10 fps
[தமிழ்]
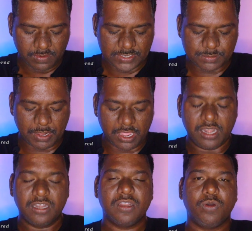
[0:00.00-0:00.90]
வெஸ்ட்
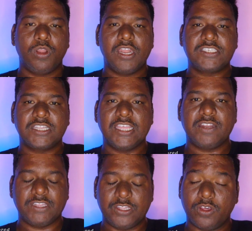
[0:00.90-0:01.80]
பெங்கால் ஒரு லட்சத்தி
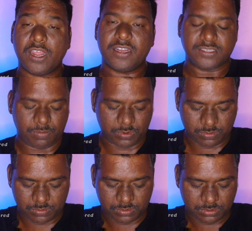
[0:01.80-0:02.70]
இருபத்தி ஓராயிரம் சம்பளம்